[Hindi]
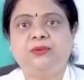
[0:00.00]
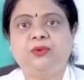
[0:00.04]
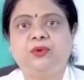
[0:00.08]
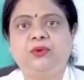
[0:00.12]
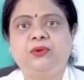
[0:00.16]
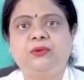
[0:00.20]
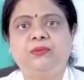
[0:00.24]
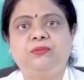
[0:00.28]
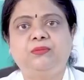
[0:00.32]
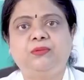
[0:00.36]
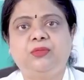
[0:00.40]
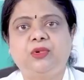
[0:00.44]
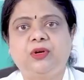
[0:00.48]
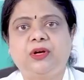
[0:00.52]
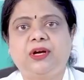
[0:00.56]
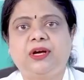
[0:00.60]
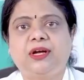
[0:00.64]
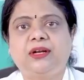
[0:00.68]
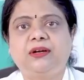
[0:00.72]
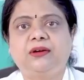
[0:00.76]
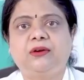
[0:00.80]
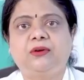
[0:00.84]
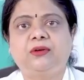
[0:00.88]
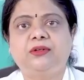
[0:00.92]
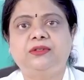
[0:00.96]
आपको
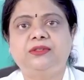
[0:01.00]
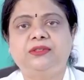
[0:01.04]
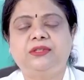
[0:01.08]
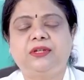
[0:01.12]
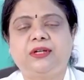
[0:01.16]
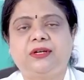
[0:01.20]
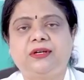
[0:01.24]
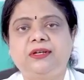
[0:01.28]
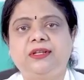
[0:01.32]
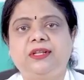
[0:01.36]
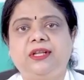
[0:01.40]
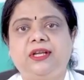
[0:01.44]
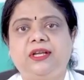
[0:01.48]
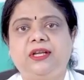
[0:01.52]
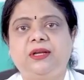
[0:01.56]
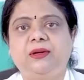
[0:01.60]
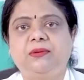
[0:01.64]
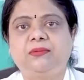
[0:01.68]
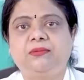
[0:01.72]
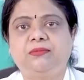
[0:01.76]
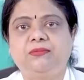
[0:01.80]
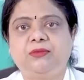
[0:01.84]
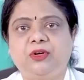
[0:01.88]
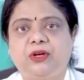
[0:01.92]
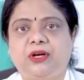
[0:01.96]
बुखार और ठंड दे के
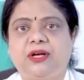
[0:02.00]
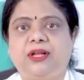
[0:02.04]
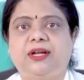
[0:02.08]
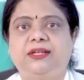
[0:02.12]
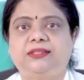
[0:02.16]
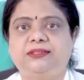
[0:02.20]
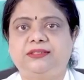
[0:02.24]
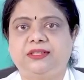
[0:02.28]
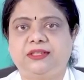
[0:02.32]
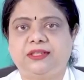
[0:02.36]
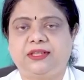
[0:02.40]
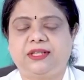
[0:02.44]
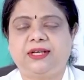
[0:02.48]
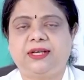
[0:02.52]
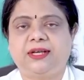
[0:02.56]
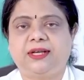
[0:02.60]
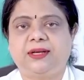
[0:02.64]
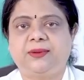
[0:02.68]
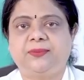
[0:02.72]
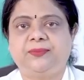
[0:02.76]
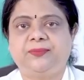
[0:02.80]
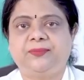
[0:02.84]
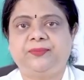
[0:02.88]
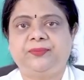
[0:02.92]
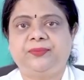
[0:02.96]
बुखार आ सकता
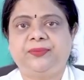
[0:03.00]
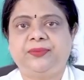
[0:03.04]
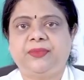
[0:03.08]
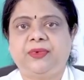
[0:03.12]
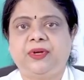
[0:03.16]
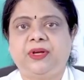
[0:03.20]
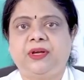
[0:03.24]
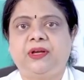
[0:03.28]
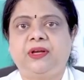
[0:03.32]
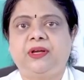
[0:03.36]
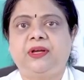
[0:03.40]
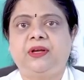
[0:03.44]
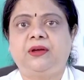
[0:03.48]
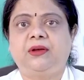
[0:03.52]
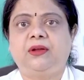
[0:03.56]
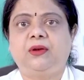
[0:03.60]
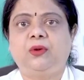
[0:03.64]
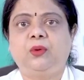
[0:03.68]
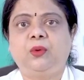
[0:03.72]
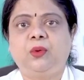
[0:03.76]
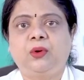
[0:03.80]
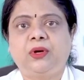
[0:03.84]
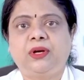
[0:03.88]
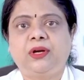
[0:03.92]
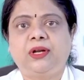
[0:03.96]
है
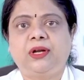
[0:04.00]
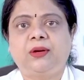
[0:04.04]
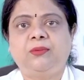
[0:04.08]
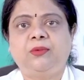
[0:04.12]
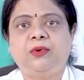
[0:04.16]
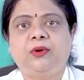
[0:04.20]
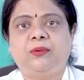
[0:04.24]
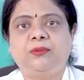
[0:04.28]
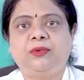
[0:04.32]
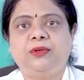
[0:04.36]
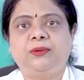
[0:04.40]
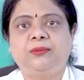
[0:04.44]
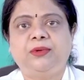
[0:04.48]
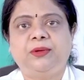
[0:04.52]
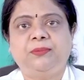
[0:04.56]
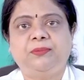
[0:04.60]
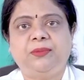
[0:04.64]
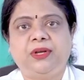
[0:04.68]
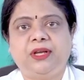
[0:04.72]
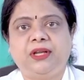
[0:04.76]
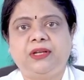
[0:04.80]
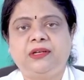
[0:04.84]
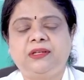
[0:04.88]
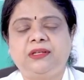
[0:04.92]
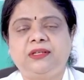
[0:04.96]
लोअर एब्डोमेन में
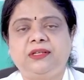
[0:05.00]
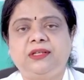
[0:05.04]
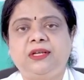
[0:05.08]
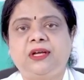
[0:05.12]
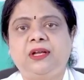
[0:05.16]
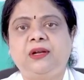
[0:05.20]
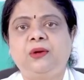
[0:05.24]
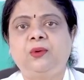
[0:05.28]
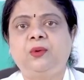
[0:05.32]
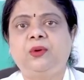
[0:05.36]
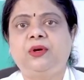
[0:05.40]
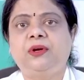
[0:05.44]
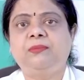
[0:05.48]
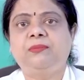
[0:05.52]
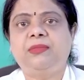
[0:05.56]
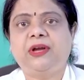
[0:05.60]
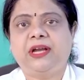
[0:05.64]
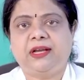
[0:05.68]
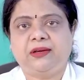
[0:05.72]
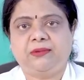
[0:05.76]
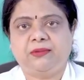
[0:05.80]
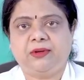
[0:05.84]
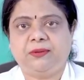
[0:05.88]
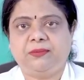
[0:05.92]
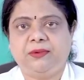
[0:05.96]
पेन या लोअर
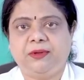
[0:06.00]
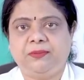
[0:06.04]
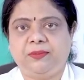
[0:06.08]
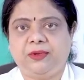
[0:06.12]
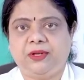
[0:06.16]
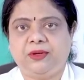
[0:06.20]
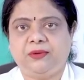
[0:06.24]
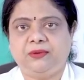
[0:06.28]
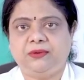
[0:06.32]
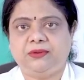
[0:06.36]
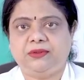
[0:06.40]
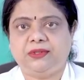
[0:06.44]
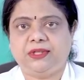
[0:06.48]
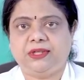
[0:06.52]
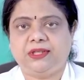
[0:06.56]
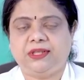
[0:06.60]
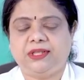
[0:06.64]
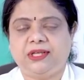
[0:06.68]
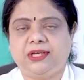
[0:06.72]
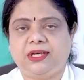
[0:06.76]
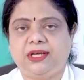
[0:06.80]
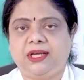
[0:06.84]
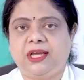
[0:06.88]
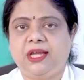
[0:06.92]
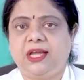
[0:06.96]
बैक में भी पेन हो
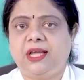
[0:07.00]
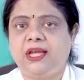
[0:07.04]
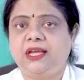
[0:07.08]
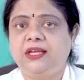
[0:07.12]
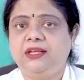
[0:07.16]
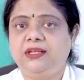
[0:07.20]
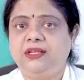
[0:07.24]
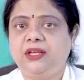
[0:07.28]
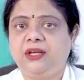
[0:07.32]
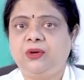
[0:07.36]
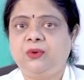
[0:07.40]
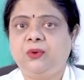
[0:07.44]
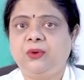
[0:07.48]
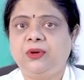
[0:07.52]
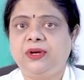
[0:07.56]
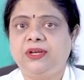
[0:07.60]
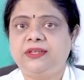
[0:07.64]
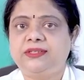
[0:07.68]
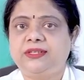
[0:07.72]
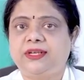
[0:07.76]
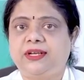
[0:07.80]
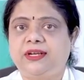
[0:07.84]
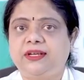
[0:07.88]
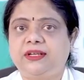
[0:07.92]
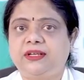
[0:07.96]
सकता है ये हो गए
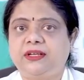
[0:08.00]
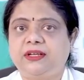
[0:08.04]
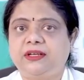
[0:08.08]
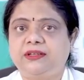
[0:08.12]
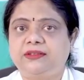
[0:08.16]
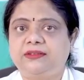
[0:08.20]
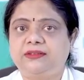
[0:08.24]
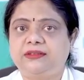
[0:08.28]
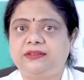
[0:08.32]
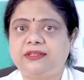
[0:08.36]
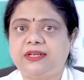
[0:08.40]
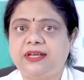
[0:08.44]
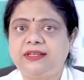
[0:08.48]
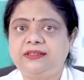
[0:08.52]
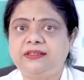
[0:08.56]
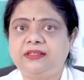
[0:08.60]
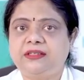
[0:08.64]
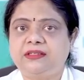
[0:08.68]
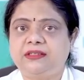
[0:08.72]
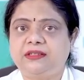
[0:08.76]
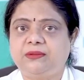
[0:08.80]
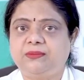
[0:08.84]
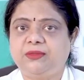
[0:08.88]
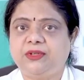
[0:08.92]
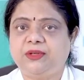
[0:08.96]
सारे साइंस
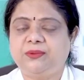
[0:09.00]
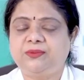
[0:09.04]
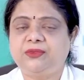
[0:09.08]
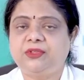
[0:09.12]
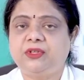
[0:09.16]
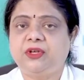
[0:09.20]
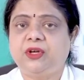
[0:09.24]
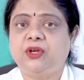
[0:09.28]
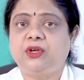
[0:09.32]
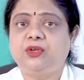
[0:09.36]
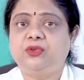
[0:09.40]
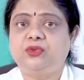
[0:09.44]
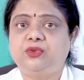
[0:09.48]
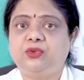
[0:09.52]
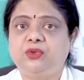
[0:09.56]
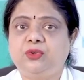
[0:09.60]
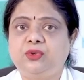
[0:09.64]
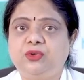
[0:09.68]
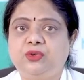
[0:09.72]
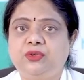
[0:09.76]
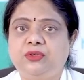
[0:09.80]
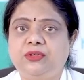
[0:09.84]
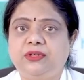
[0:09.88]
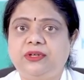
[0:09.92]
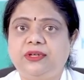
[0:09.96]
एंड सिम्टम्स जो
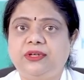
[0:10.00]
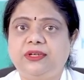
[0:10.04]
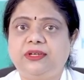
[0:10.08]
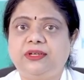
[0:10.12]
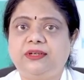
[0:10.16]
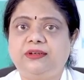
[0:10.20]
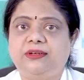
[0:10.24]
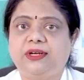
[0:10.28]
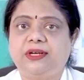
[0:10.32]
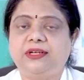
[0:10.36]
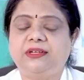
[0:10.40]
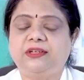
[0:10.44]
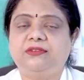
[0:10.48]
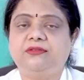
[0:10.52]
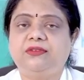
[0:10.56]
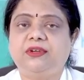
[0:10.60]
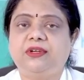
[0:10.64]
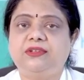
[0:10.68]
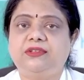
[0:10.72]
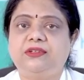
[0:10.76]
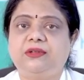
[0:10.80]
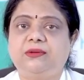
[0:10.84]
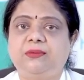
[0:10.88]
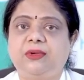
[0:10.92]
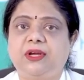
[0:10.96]
यूरिनरी ट्रैक्ट
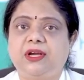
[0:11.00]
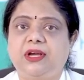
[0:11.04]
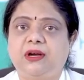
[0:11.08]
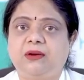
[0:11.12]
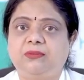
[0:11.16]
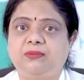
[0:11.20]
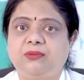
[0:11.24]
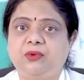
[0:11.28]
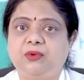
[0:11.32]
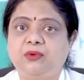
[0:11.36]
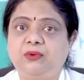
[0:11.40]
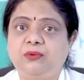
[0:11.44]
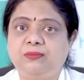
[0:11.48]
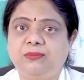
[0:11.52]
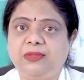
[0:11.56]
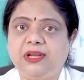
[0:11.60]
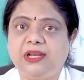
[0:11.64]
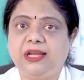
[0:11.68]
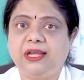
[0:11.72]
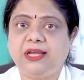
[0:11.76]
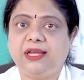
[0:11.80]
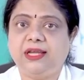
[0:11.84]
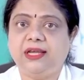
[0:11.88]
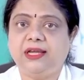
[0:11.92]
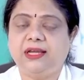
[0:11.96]
इन्फेक्शन में आपको
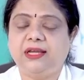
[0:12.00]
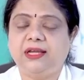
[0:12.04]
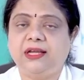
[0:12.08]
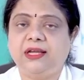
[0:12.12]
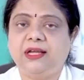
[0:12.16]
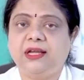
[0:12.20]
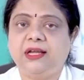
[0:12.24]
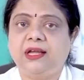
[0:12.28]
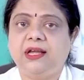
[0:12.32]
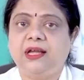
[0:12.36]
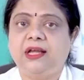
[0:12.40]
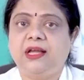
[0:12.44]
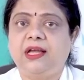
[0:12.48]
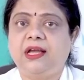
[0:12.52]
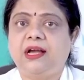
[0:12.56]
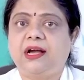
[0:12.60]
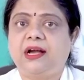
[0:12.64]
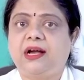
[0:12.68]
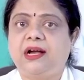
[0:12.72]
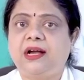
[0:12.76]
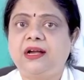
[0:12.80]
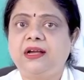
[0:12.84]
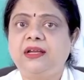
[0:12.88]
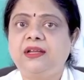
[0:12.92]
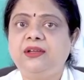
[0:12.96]
मिलेंगे
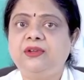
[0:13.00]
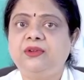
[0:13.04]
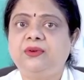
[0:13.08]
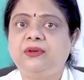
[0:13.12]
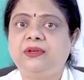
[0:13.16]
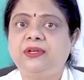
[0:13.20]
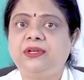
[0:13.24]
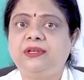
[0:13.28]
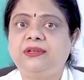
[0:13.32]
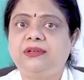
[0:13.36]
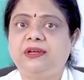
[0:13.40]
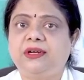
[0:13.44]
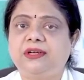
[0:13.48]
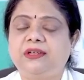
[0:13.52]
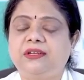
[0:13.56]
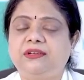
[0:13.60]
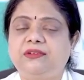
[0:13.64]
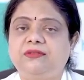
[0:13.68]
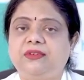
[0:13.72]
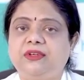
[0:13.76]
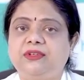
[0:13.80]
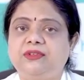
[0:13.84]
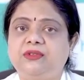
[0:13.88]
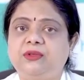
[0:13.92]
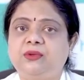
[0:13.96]
आखिर यूरिनरी ट्रैक्ट
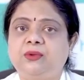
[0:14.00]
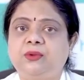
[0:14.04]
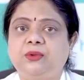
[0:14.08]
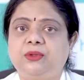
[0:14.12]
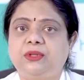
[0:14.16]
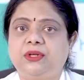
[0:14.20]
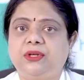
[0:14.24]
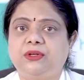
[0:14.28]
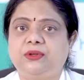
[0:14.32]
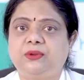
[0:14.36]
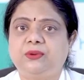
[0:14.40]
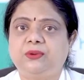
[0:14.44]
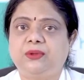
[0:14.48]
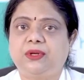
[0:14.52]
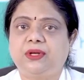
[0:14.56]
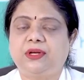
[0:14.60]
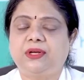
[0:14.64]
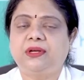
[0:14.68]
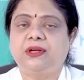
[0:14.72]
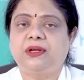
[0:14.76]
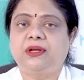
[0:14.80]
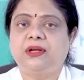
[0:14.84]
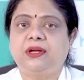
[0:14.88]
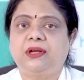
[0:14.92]
इन्फेक्शन होता क्यों है